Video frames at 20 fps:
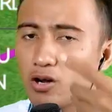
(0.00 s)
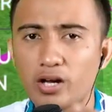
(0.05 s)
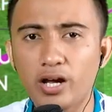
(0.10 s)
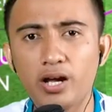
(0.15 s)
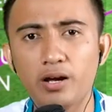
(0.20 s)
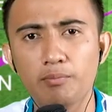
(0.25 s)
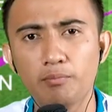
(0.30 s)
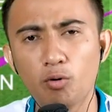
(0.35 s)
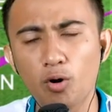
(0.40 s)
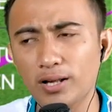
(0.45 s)
Oke, okay,
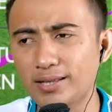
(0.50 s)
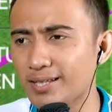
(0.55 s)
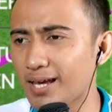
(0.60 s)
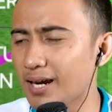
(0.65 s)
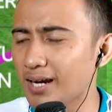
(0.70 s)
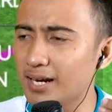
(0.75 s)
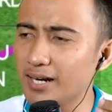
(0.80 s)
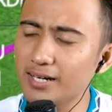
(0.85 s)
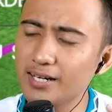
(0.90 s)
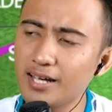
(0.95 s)
buat
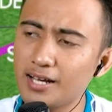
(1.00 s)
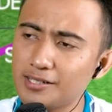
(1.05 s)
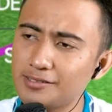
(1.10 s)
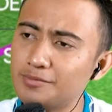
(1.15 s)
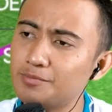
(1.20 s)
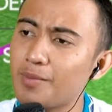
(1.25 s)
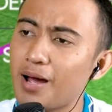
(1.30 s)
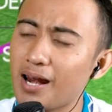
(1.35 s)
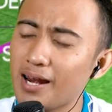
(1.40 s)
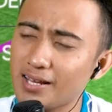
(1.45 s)
kalian yang
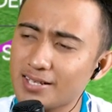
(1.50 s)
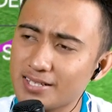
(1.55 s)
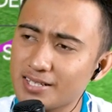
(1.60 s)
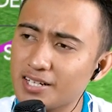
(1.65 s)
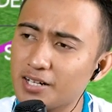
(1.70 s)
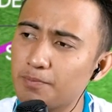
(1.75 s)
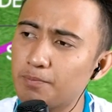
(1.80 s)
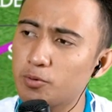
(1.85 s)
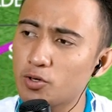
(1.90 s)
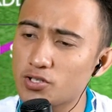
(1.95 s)
malas
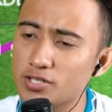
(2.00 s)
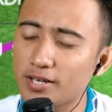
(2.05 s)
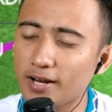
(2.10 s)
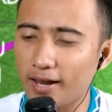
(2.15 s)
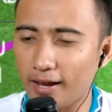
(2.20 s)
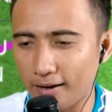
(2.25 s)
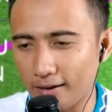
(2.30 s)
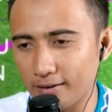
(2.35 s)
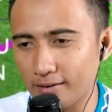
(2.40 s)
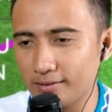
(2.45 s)
ngepush
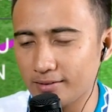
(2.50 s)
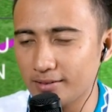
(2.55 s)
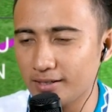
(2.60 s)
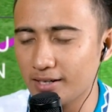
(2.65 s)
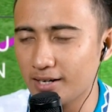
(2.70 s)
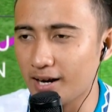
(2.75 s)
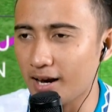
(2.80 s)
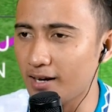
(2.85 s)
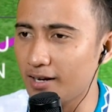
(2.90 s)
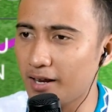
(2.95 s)
rank,
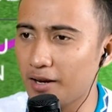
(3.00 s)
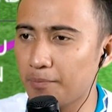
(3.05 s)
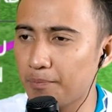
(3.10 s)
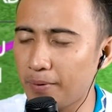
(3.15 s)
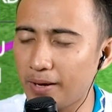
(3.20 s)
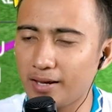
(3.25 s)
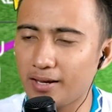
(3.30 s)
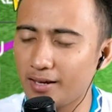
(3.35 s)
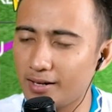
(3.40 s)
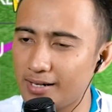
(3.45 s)
kalian
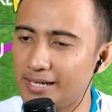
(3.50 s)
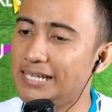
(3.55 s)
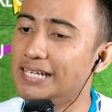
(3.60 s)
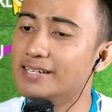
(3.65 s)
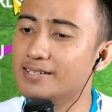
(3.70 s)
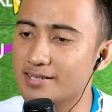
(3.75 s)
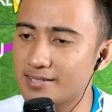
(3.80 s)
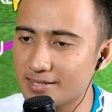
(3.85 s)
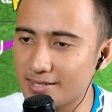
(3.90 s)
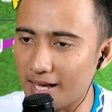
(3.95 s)
pengen
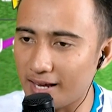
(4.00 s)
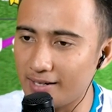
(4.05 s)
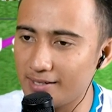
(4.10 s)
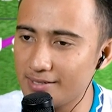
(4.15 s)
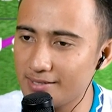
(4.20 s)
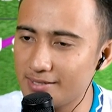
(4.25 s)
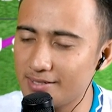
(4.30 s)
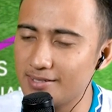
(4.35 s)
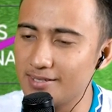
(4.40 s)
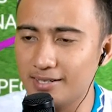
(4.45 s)

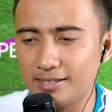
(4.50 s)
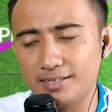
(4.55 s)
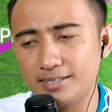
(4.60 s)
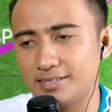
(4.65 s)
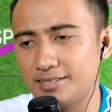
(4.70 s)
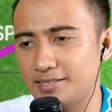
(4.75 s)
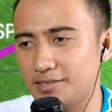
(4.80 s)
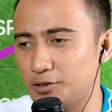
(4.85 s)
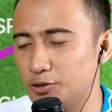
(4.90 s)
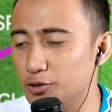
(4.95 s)
instan
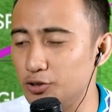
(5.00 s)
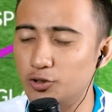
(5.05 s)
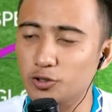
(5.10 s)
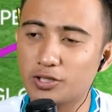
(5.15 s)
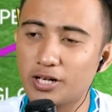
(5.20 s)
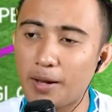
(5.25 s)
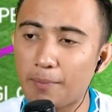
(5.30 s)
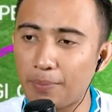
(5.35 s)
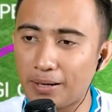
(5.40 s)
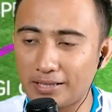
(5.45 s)
uh,
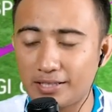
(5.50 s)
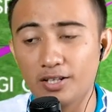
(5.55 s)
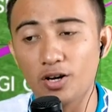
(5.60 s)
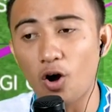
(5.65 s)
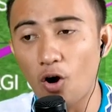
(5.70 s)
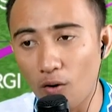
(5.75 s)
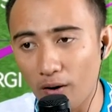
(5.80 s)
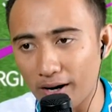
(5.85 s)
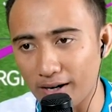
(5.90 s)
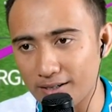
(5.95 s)
untuk dapatin
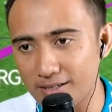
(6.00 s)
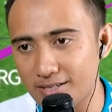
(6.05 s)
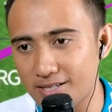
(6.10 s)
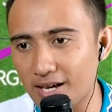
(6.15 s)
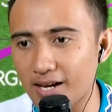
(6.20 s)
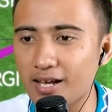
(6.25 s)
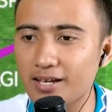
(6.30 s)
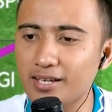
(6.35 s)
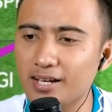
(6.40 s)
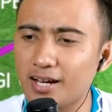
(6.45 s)
Owen,
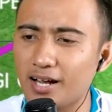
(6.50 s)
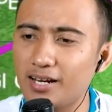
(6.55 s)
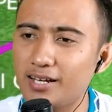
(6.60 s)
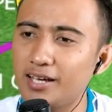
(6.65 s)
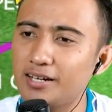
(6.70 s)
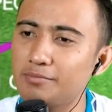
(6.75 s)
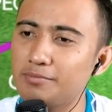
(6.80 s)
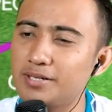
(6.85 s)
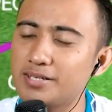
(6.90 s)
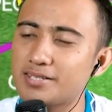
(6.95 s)
caranya
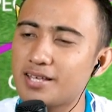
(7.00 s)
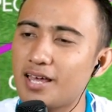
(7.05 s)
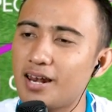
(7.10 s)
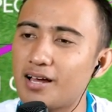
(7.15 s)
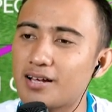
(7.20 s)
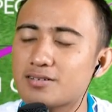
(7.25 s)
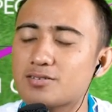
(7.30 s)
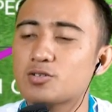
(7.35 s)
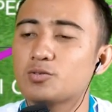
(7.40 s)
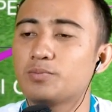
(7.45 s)
kalian bisa
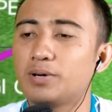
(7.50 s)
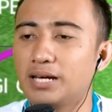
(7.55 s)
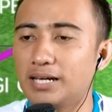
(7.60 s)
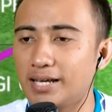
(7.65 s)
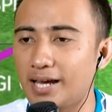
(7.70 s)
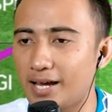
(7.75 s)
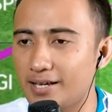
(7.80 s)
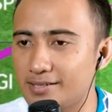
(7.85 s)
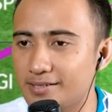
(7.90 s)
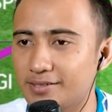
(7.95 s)
langsung
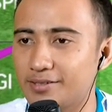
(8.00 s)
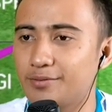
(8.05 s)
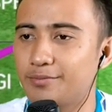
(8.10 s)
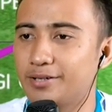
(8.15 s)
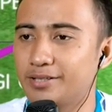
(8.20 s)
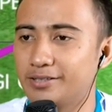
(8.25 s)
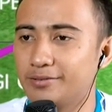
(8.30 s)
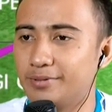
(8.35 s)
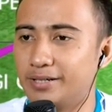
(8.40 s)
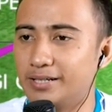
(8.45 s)
beli aja
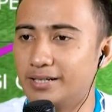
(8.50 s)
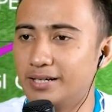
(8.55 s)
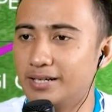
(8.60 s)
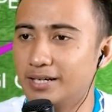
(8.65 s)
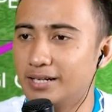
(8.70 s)
teman-teman.